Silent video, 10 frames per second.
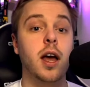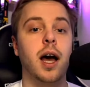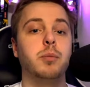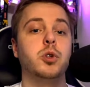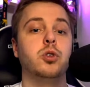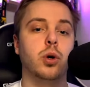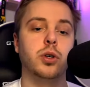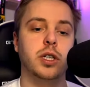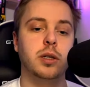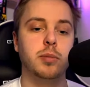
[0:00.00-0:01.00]
habt ihr
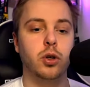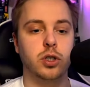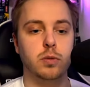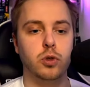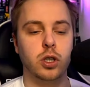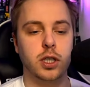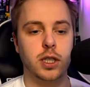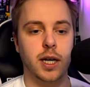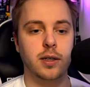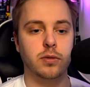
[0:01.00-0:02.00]
dort immer noch die
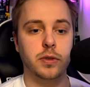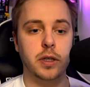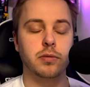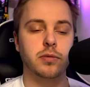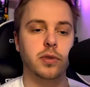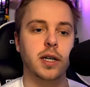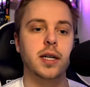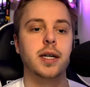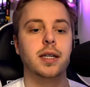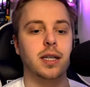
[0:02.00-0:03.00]
Möglichkeit, auf jeden Fall
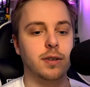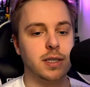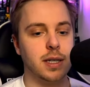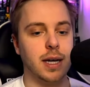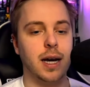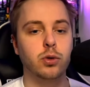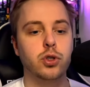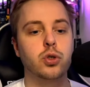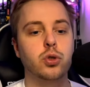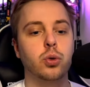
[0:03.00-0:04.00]
da was
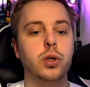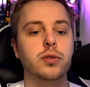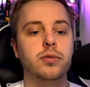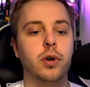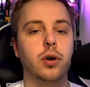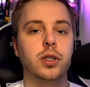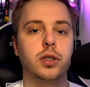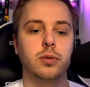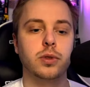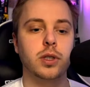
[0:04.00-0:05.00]
rauszuholen für euch
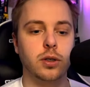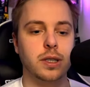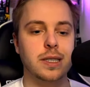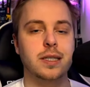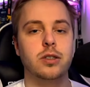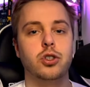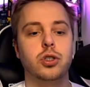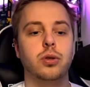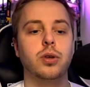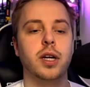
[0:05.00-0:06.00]
und auch dieses Digital
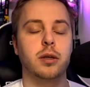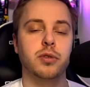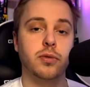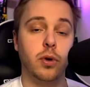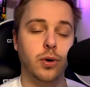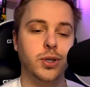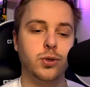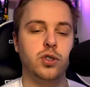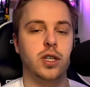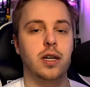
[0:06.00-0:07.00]
Collectible für euch zu
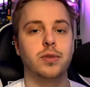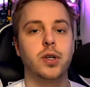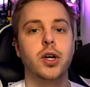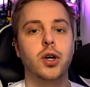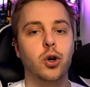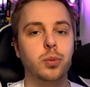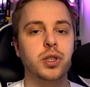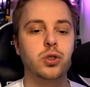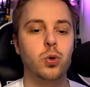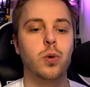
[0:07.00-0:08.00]
saven, um in
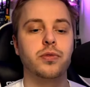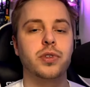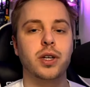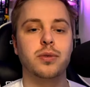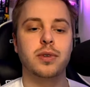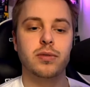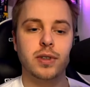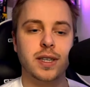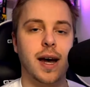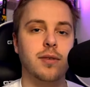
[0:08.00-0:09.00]
Zukunft dann auf jeden Fall
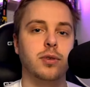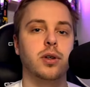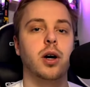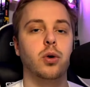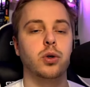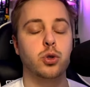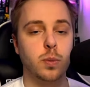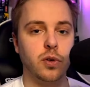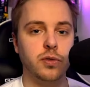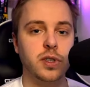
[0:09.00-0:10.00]
davon auch zu
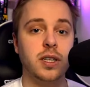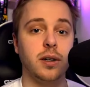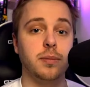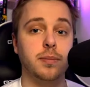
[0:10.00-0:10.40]
profitieren.